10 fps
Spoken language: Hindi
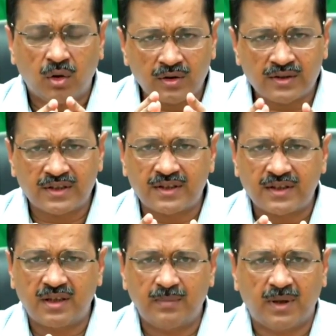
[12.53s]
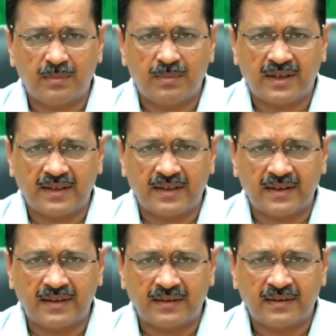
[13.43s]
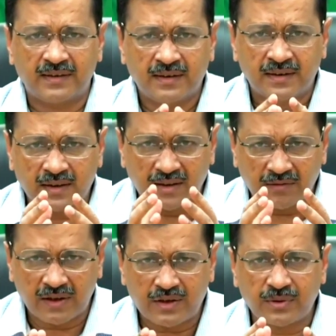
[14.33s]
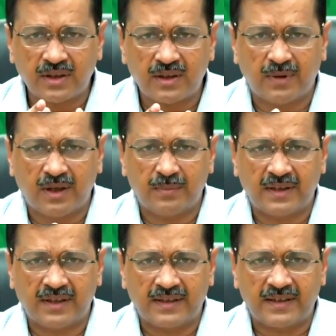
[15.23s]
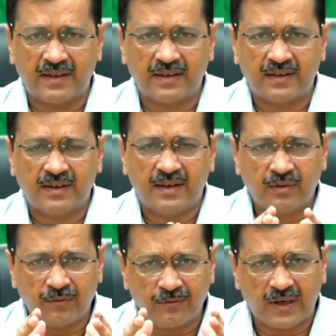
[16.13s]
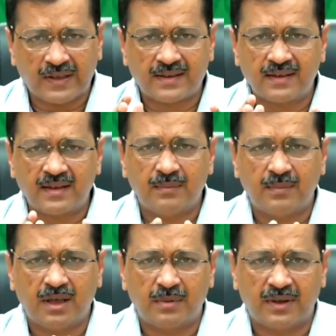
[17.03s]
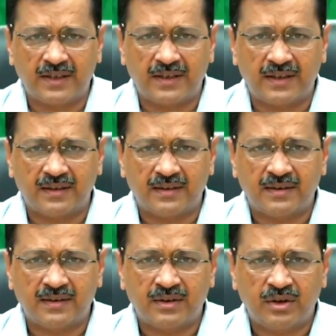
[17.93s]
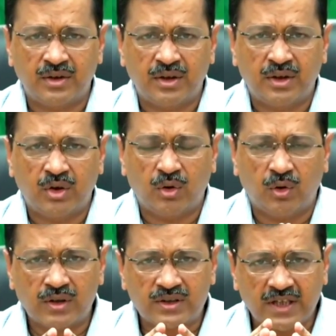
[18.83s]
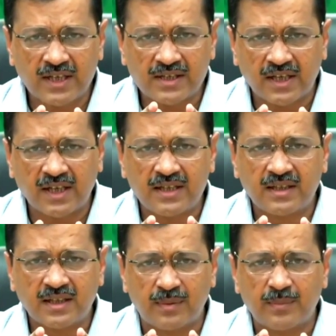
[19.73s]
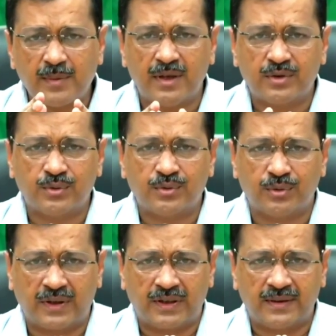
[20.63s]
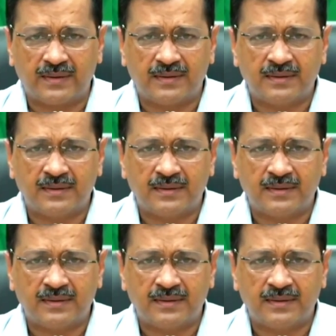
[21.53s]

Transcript: ऑक्सीजन की डिमांड बढ़ रही है दवाइयों की डिमांड बढ़ रही है वैक्सीन की डिमांड बढ़ रही है और जगह जगह इनकी कमी महसूस हो रही है